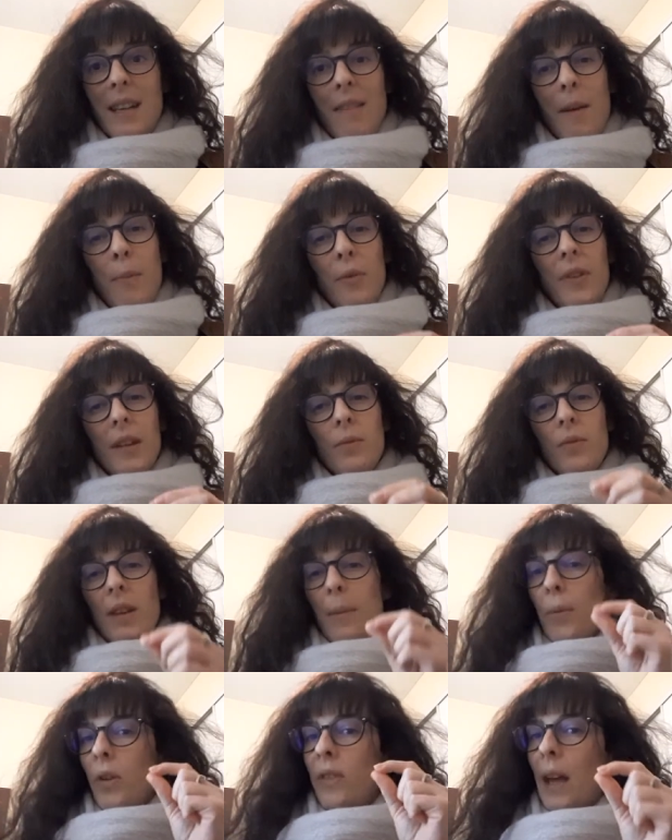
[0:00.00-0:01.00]
et ça va peut-être
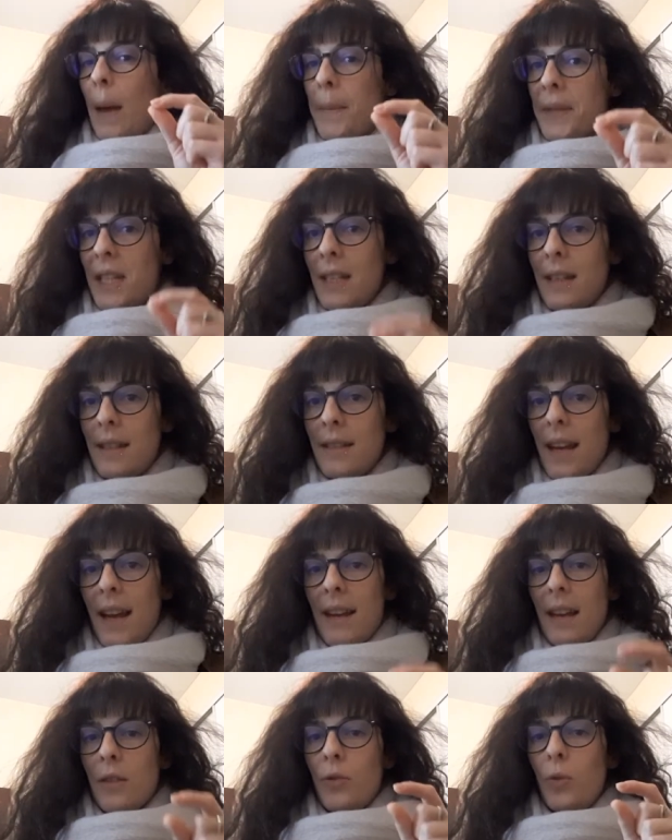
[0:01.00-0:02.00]
vous apporter un petit
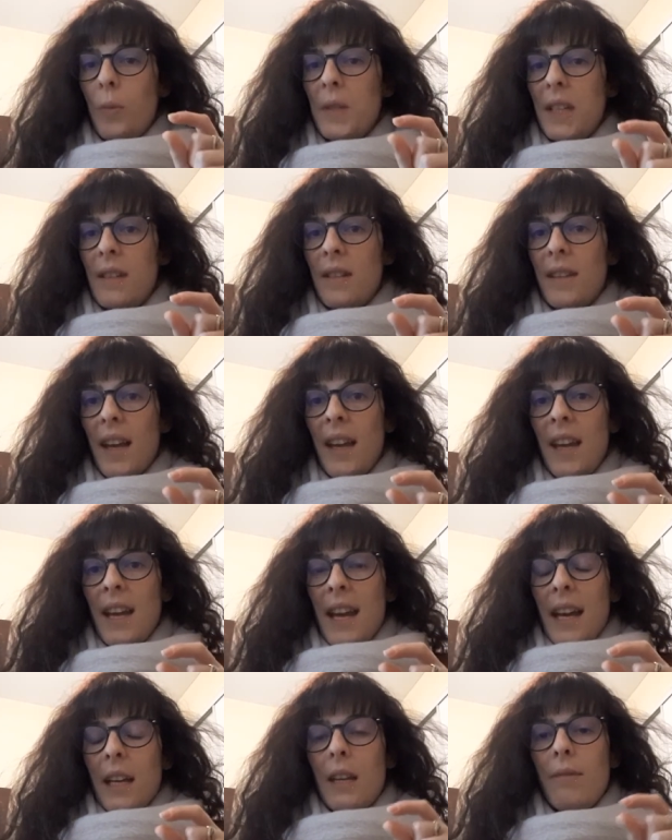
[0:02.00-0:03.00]
détail, un tout petit détail
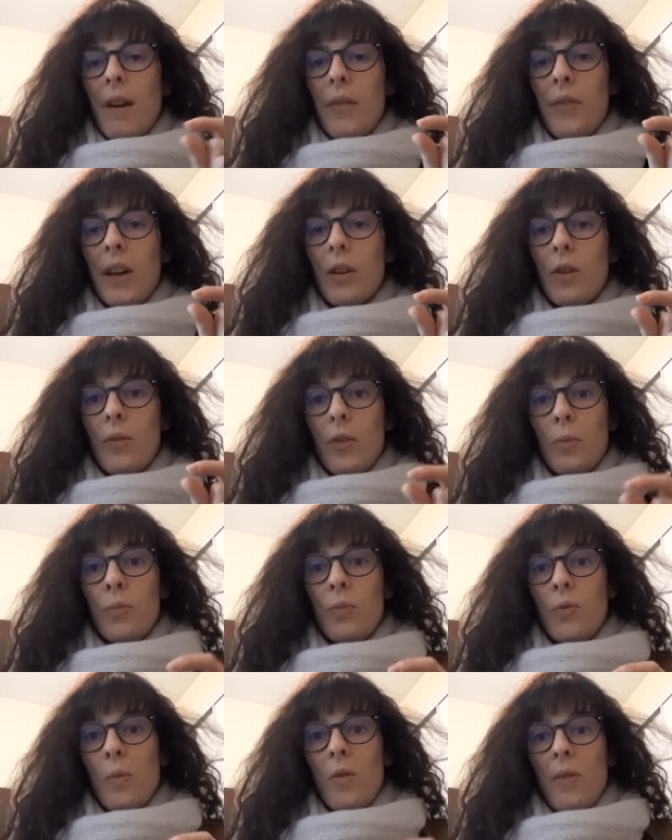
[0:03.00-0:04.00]
qui va faire que votre
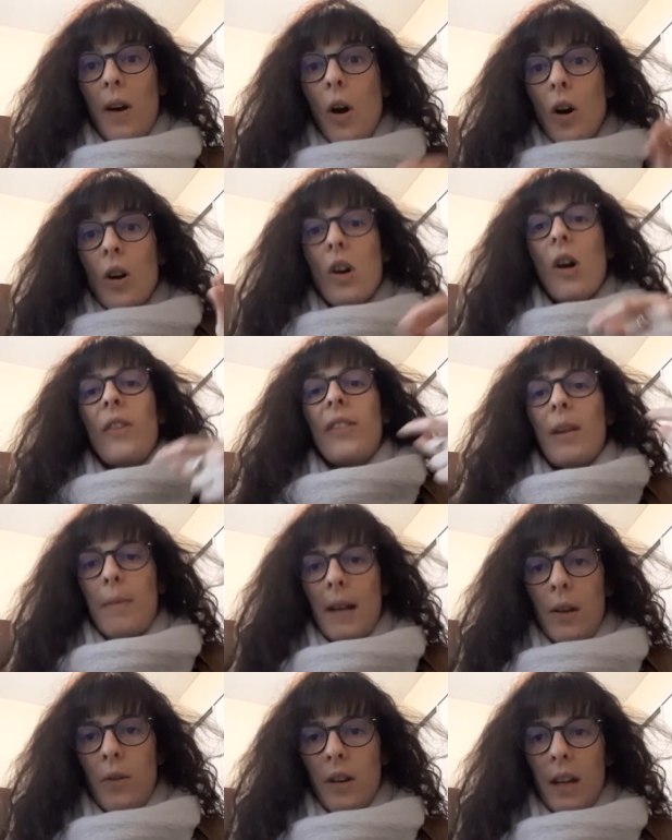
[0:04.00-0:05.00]
mouvement va encore
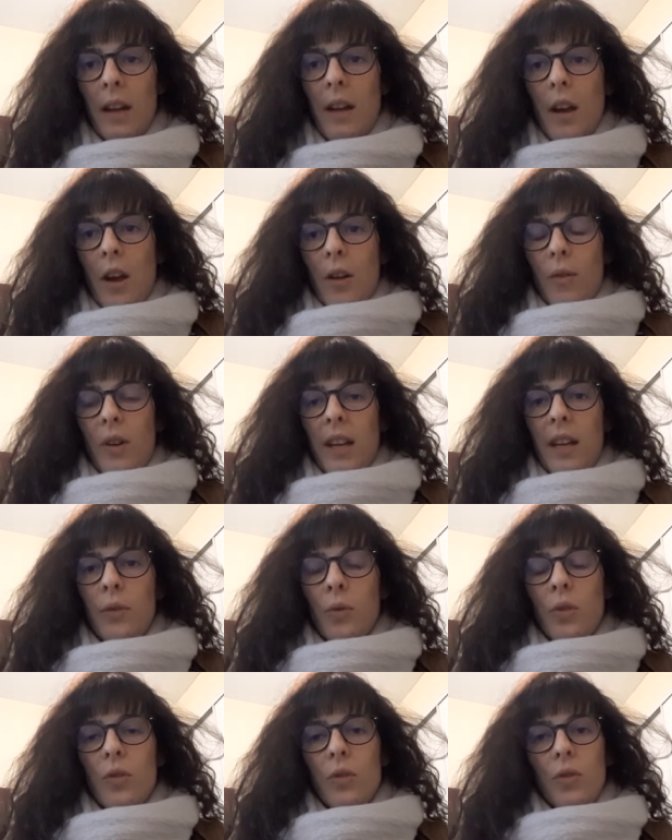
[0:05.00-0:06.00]
s'améliorer. Voyez
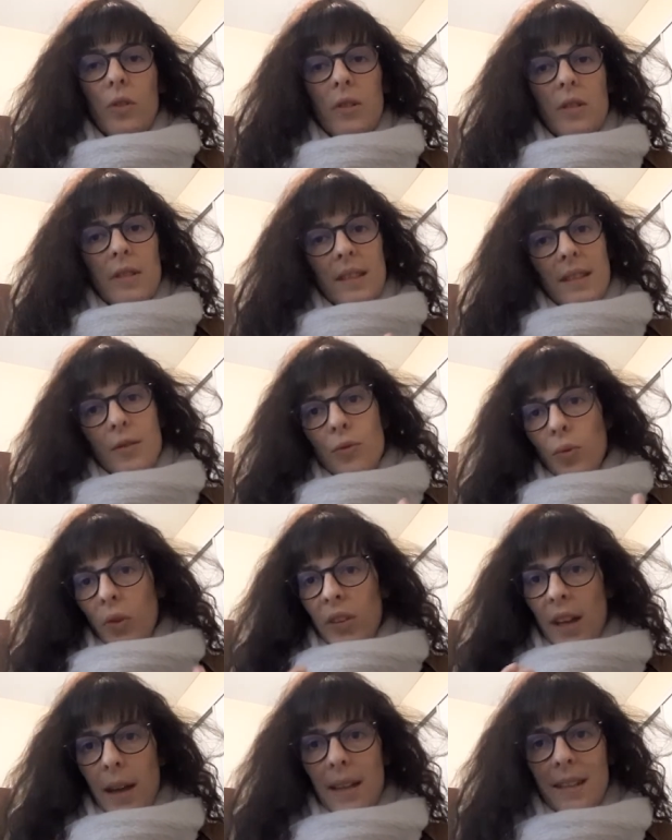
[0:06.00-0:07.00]
donc tout
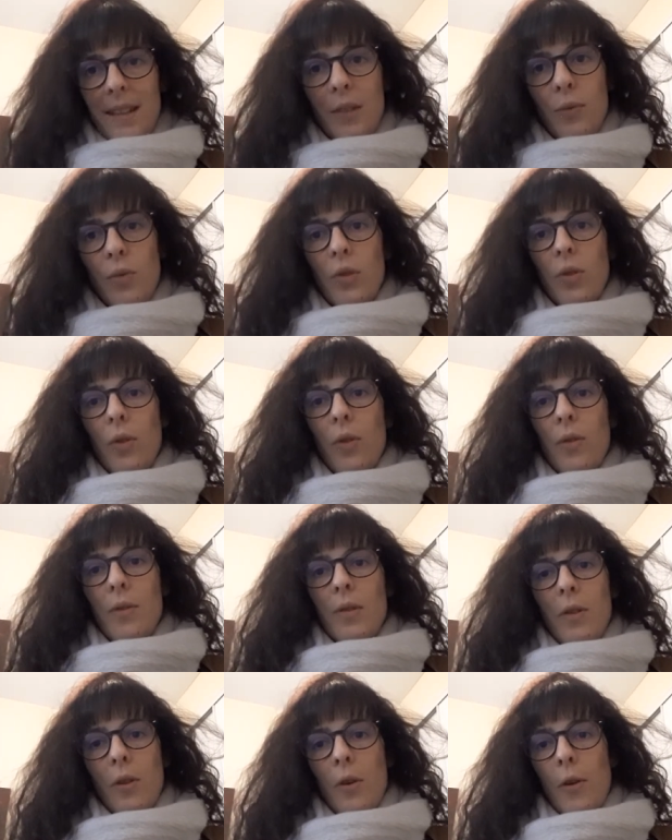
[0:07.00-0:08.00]
ça, dites-vous que
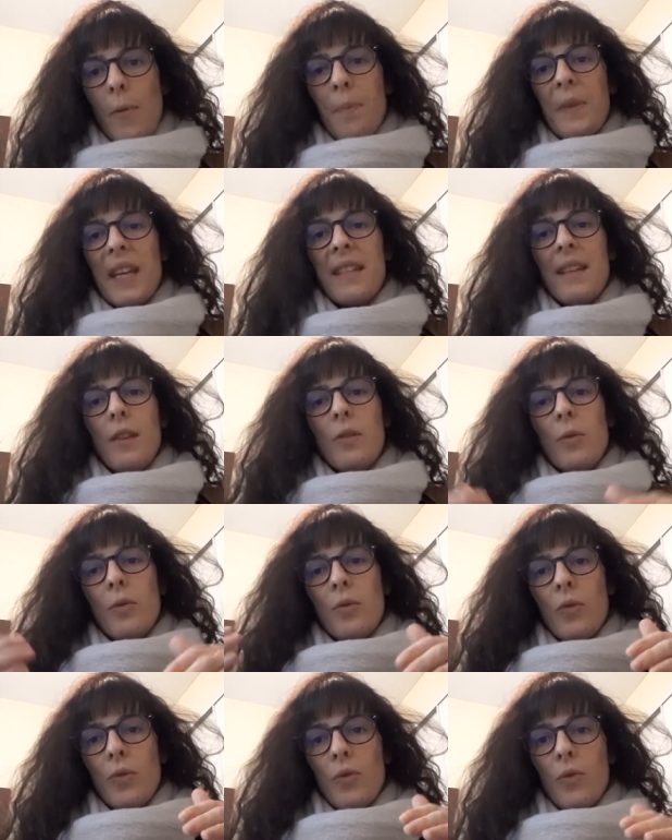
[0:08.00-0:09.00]
euh, essayez
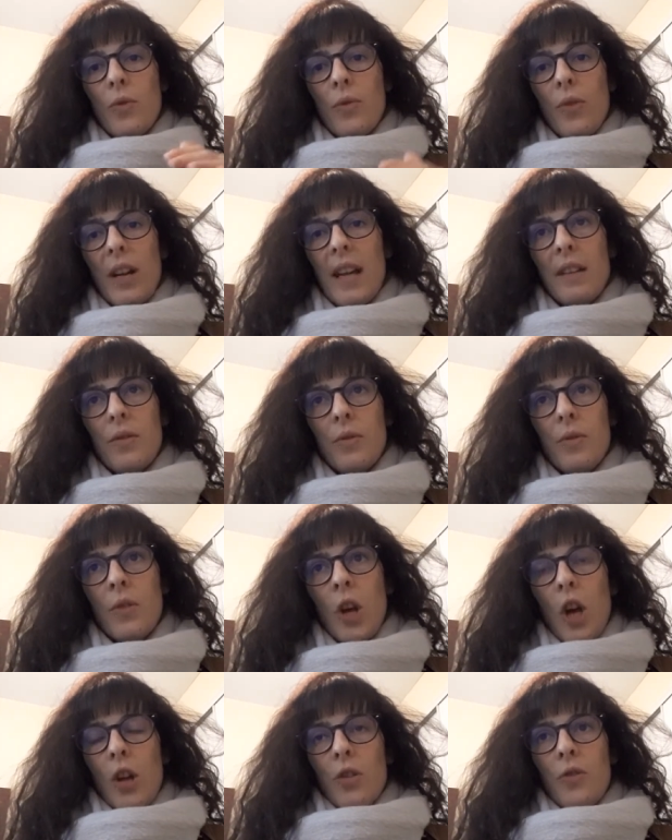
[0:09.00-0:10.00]
de voilà de
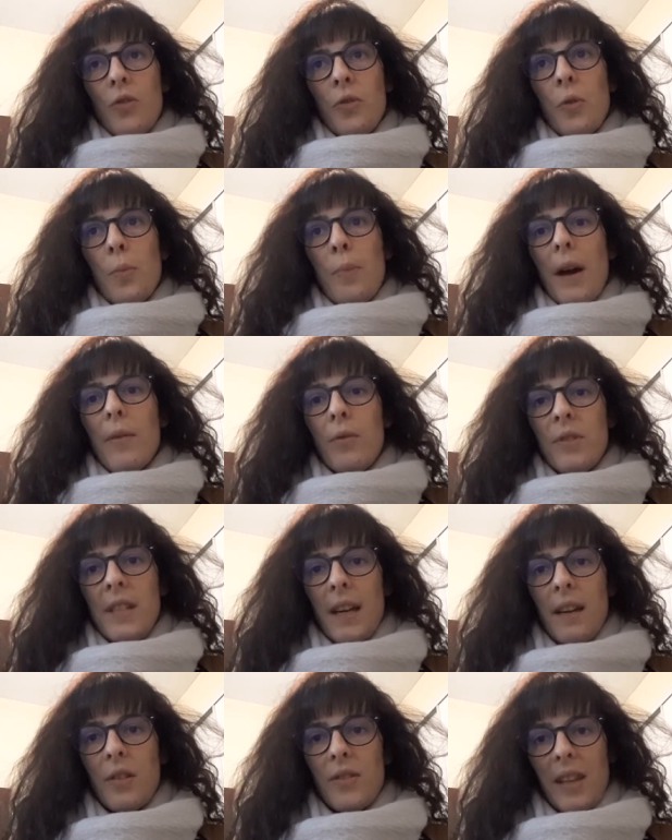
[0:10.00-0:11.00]
de ne pas vous
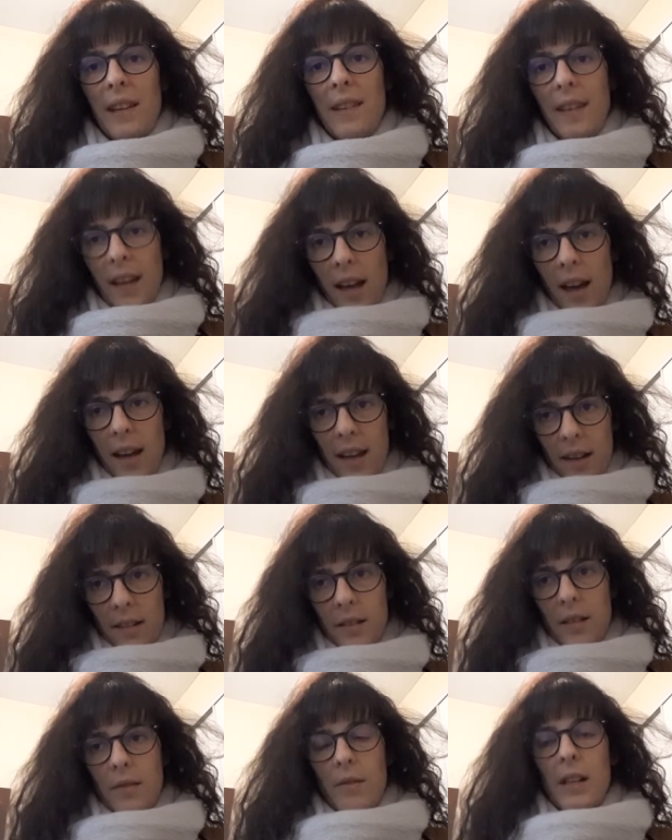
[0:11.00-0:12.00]
dire que ça ne sert à rien,
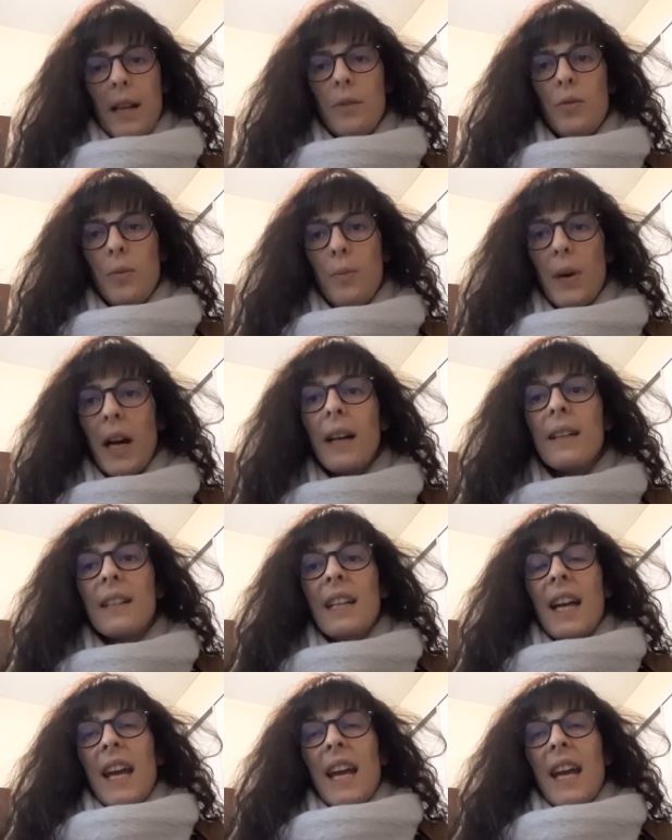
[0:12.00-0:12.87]
voilà d'une part.